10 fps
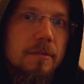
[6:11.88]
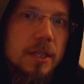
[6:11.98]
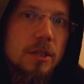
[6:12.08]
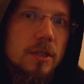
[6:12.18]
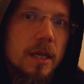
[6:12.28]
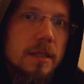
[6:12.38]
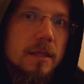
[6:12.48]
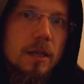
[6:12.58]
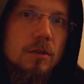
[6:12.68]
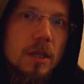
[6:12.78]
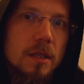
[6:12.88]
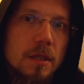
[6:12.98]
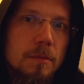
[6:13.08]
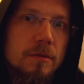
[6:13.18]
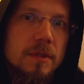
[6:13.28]
Wcześniej tego nie,
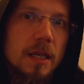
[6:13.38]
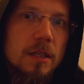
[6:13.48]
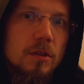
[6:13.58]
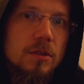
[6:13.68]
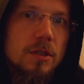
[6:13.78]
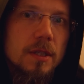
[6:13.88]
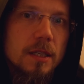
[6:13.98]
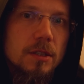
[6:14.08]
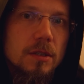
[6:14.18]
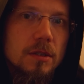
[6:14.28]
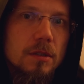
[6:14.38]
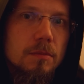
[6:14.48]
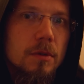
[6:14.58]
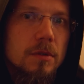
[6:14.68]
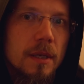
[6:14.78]
nie był w stanie odczytać,
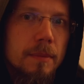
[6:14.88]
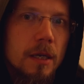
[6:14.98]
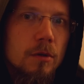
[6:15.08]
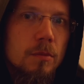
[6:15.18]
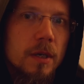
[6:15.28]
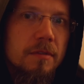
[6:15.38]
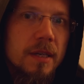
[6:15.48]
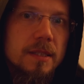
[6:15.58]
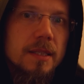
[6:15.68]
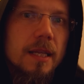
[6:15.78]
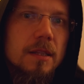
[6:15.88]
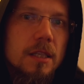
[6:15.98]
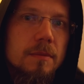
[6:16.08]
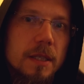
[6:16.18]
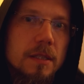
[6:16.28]
no bo zabrakło mu refleksji.
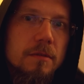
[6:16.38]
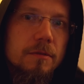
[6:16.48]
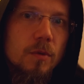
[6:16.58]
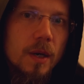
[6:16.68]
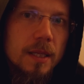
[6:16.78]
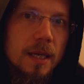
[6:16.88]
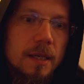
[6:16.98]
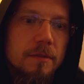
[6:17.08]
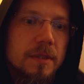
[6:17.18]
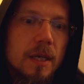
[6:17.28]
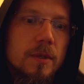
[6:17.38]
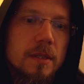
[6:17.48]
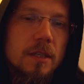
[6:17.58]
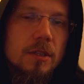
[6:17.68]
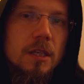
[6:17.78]
Natychmiast wkłada w
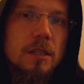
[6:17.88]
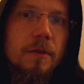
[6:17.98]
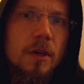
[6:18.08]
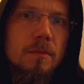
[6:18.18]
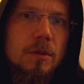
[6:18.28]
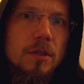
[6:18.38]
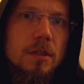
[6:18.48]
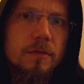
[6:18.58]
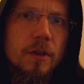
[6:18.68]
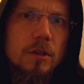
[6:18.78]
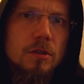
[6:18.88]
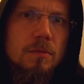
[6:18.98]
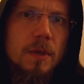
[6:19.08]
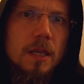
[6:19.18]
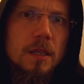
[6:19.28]
całe zdarzenie swoje myśli, swoje
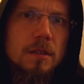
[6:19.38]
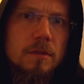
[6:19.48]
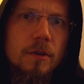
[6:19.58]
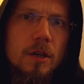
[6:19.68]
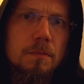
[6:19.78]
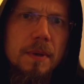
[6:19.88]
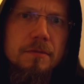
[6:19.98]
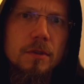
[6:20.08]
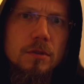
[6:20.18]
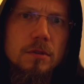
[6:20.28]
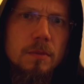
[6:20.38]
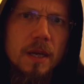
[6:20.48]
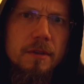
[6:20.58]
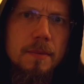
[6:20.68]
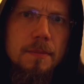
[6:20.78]
rozumienie, swoją pewność, bo
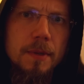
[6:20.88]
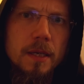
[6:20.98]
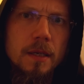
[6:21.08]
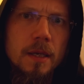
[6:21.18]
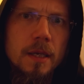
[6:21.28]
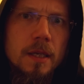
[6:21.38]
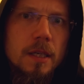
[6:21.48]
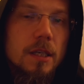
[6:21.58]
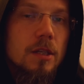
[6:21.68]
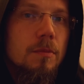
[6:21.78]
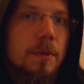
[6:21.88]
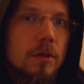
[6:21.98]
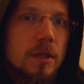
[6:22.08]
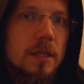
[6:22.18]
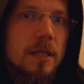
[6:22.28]
ja wiem lepiej. I
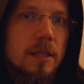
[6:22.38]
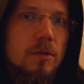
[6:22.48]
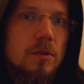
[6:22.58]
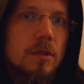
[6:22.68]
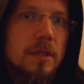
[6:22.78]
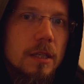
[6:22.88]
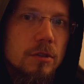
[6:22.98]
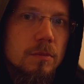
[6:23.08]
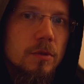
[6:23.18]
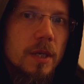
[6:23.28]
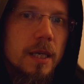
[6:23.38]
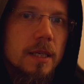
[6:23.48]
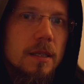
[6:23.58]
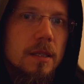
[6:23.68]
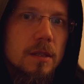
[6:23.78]
dopiero kiedy Jezus go zatrzymuje,